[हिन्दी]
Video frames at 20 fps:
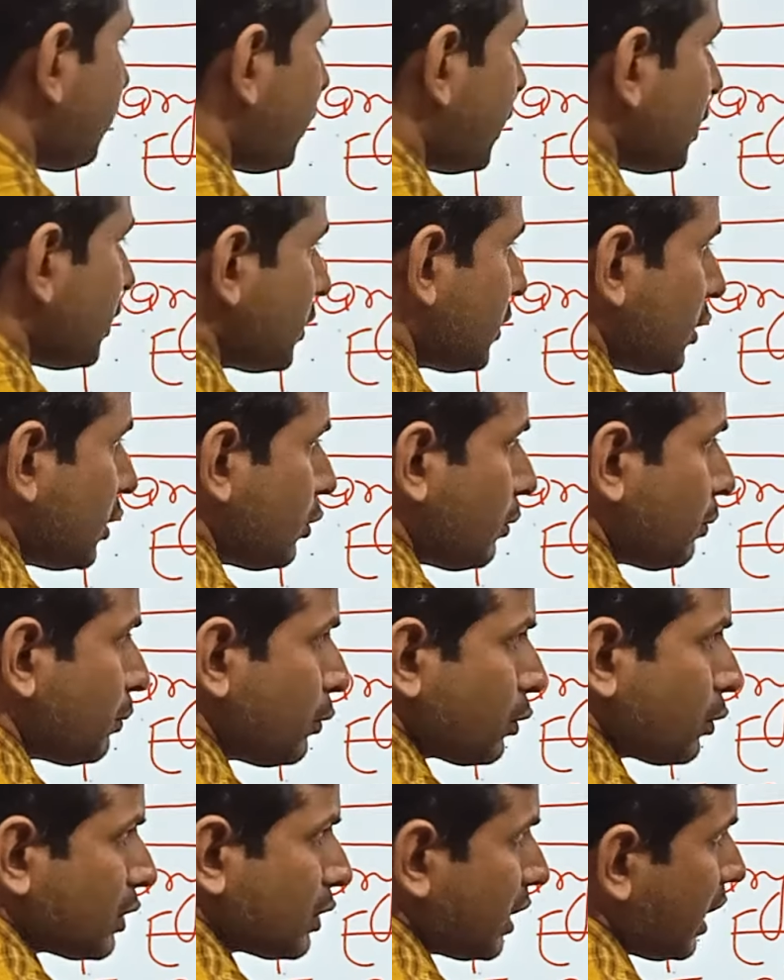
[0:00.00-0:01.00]
परचेज ऑफ
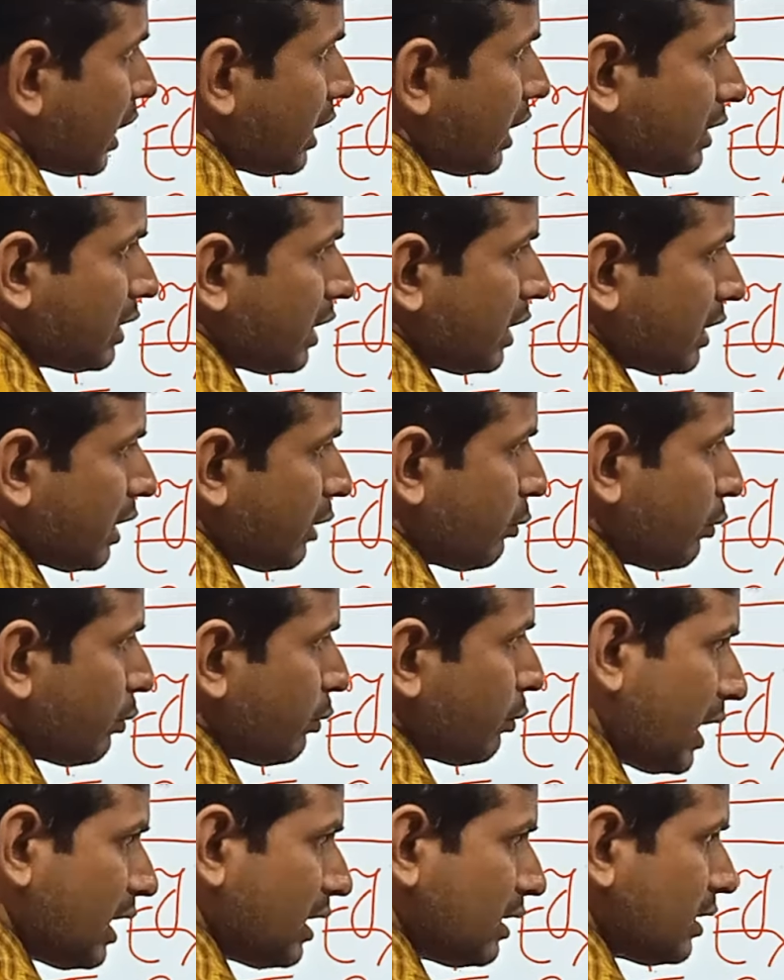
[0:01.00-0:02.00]
बुक्स यहाँ नहीं जाता है वो
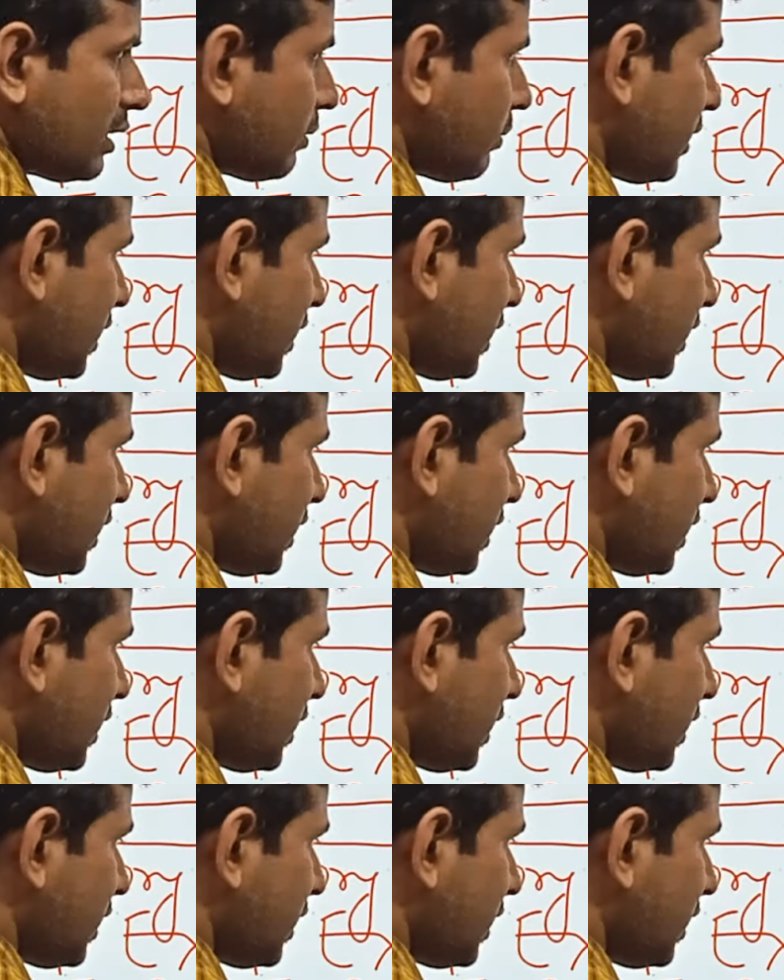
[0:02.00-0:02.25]
बैलेंस शीट